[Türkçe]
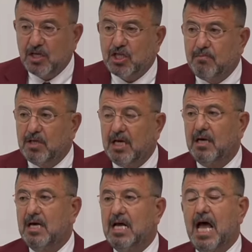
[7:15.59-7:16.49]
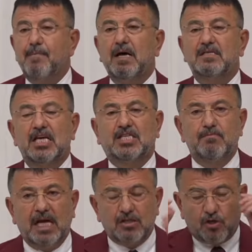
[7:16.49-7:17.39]
Şimdi hemen
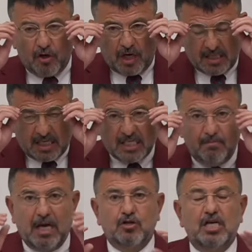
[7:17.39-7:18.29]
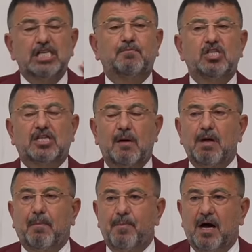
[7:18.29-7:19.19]
seçimden sonra seçimden önce hiçbir
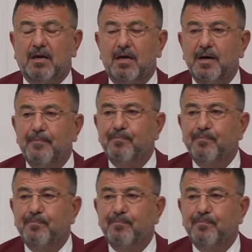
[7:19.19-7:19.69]
işlem yapmayan